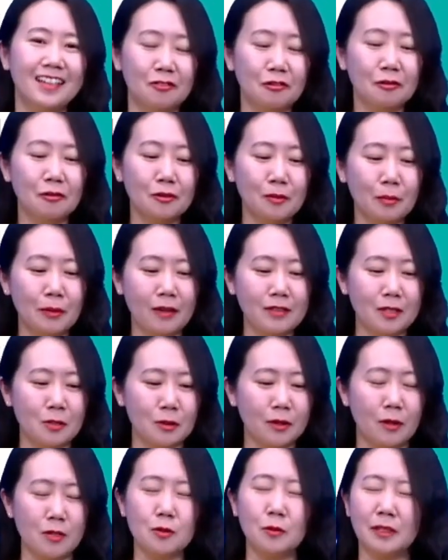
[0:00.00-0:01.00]
很多同学都不了解，
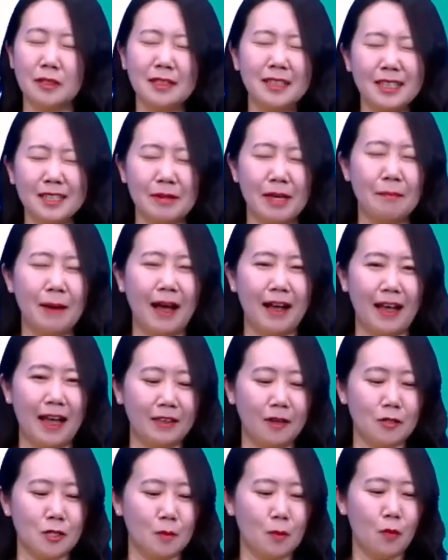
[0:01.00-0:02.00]
说老师我特别怕
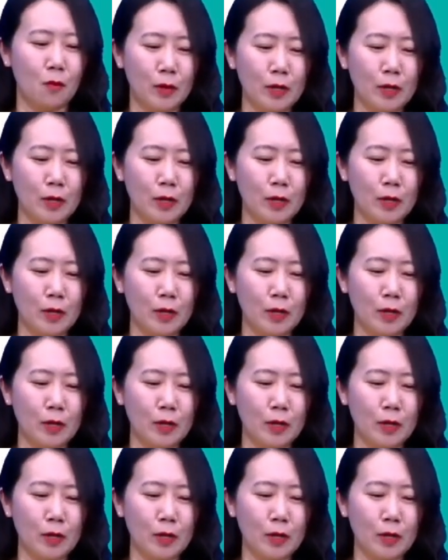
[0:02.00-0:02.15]
看到什么